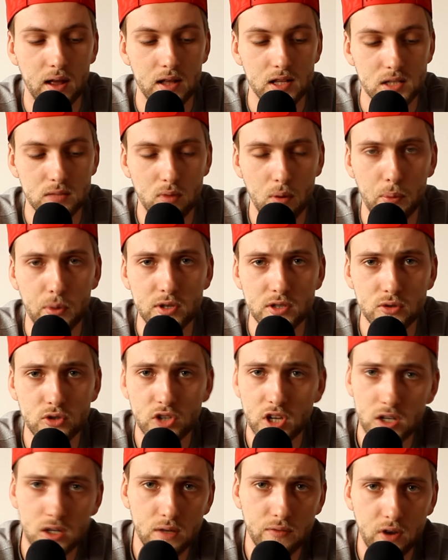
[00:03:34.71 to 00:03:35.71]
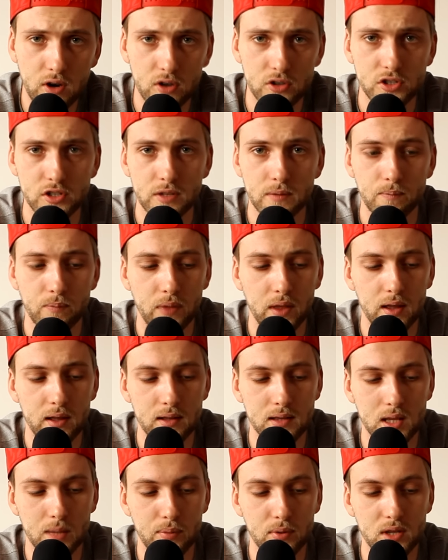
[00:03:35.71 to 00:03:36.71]
co mu po prostu średnio wychodzi.
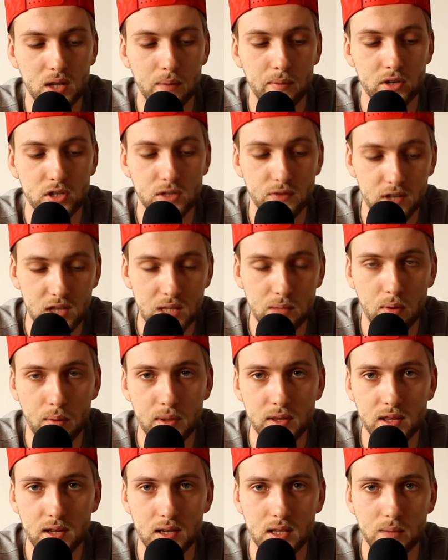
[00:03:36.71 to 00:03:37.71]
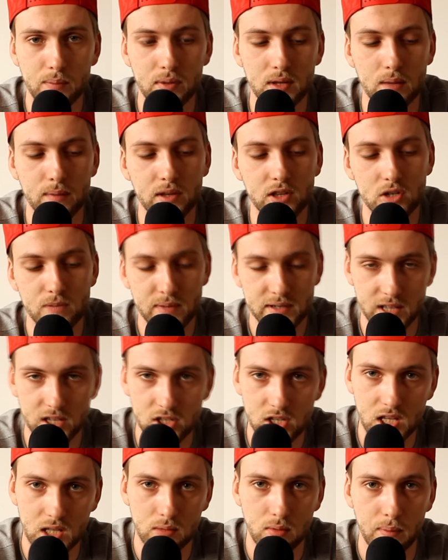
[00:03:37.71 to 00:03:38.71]
Ta płyta ma świetne momenty, ale ta płyta ma też
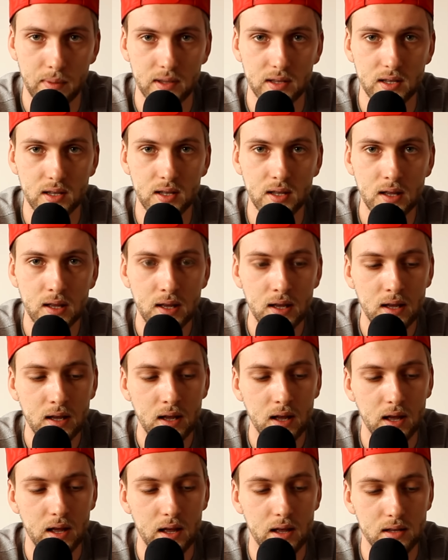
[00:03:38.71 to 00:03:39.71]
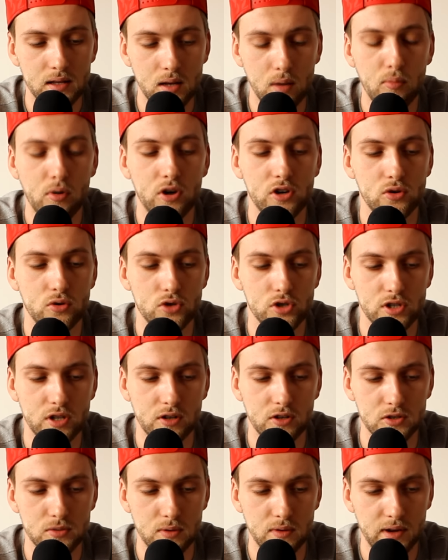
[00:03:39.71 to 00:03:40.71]
beznadziejne momenty. Nie boję się użyć
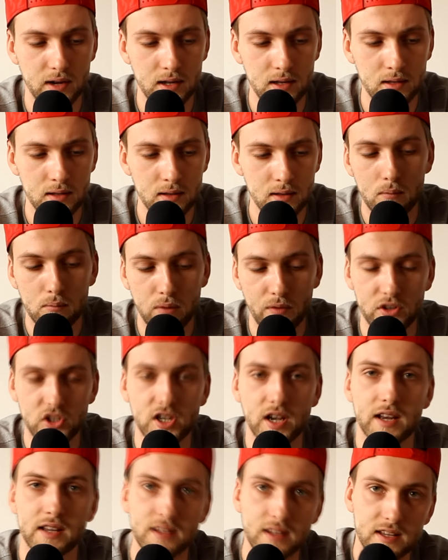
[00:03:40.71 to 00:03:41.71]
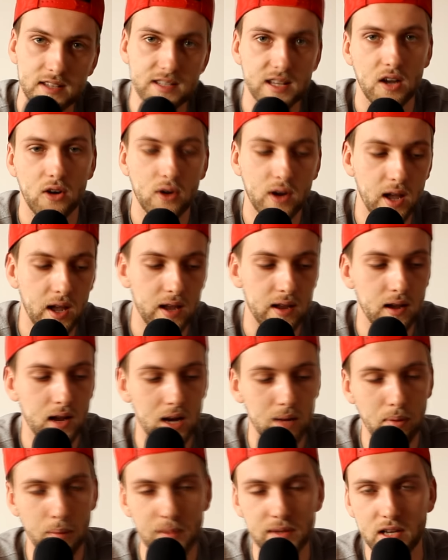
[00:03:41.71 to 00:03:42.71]
tego słowa. Powiecie artysta, ok,
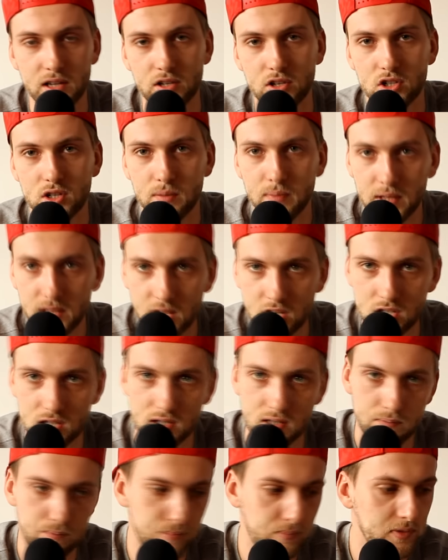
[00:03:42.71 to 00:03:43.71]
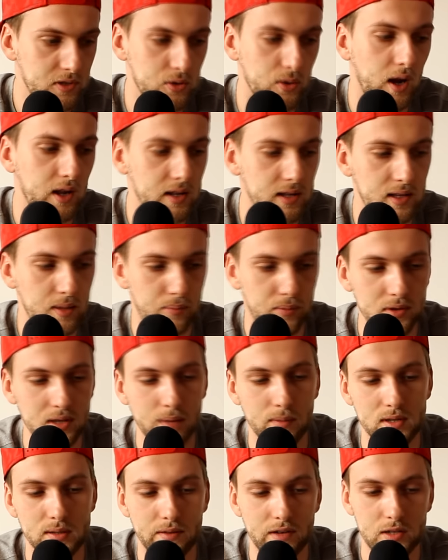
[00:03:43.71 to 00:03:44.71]
ale pamiętajcie, że mi też słuchanie tej
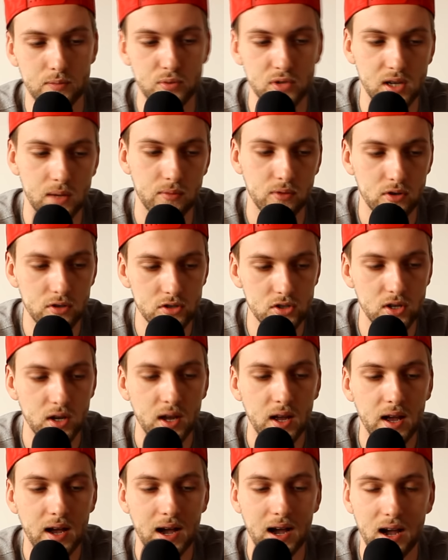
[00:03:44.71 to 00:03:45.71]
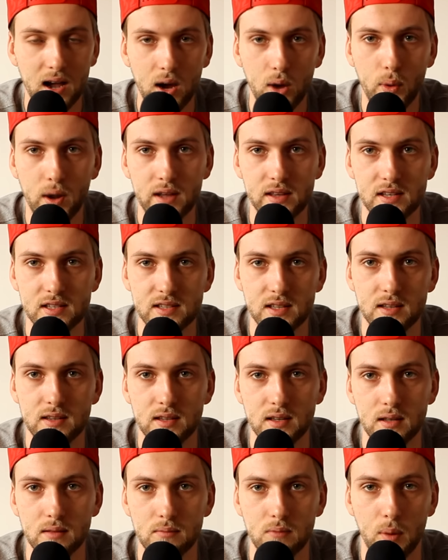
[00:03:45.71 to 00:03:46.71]
płyty ma sprawiać przyjemność, a Ała
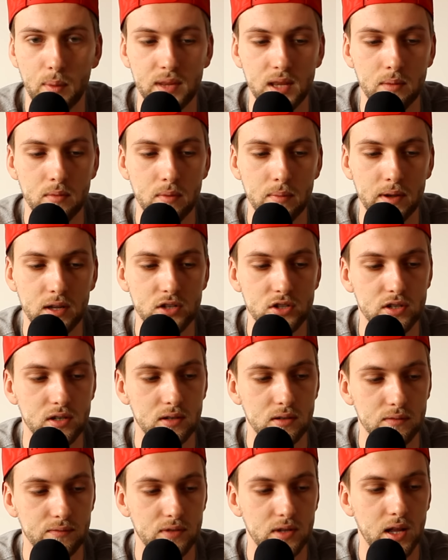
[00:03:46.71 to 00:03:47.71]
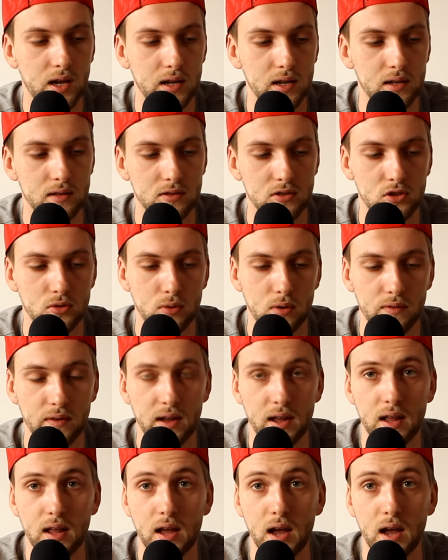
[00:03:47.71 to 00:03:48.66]
niestety momentami męczy i wydaje tytułowe